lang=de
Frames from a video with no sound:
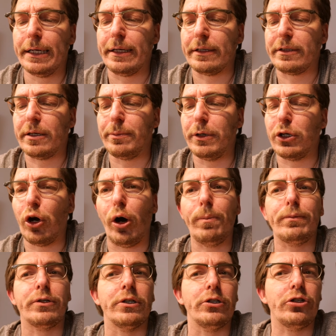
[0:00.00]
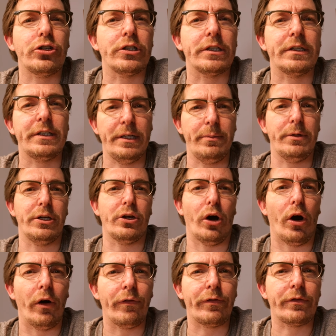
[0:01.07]
dass ich mich optisch ziemlich
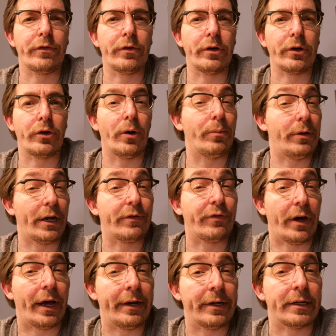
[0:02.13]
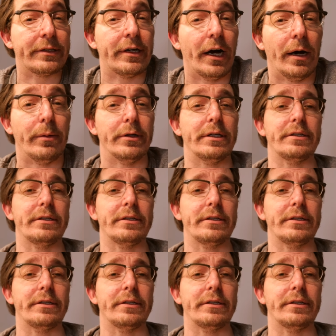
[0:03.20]
oft komplett verändert habe.